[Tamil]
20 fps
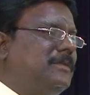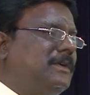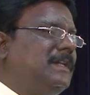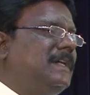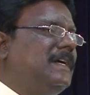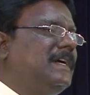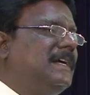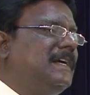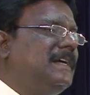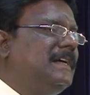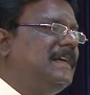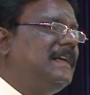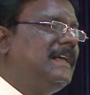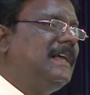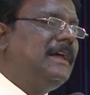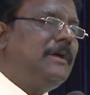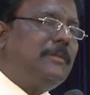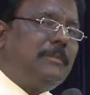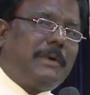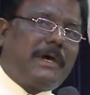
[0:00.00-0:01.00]
போது
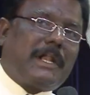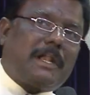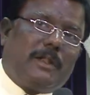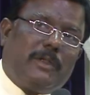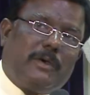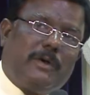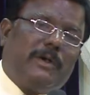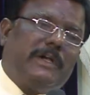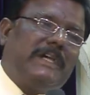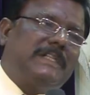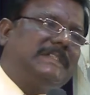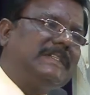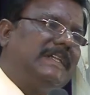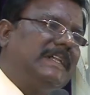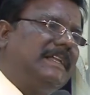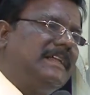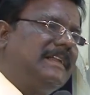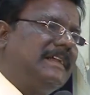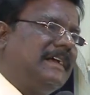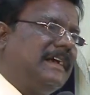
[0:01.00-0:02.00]

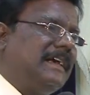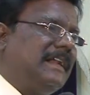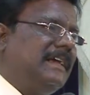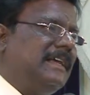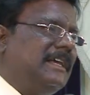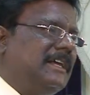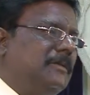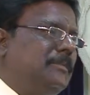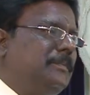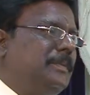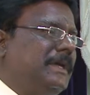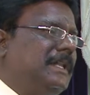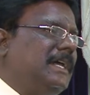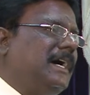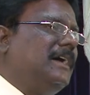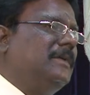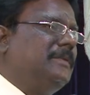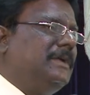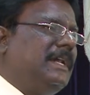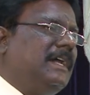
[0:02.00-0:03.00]
பரலோகத்தில் இருக்கிற என்
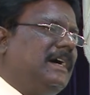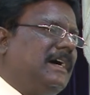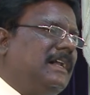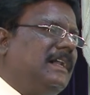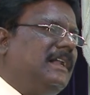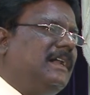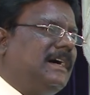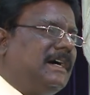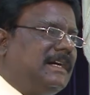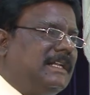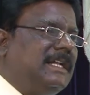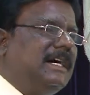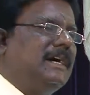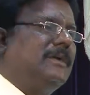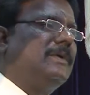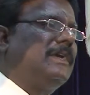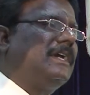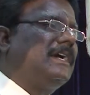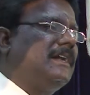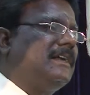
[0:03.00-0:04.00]
பிதாவினால் அது
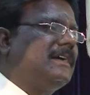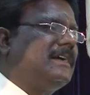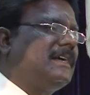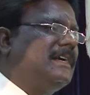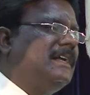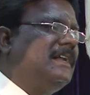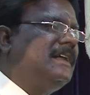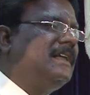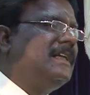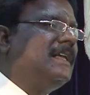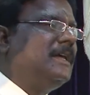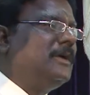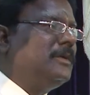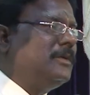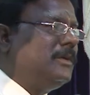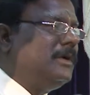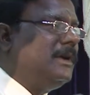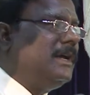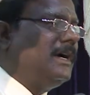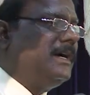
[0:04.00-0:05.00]
அவர்களுக்கு
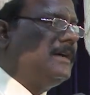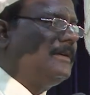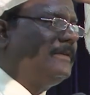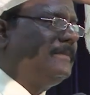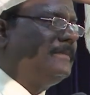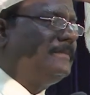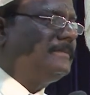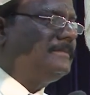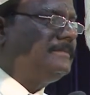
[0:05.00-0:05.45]
உண்டாகும்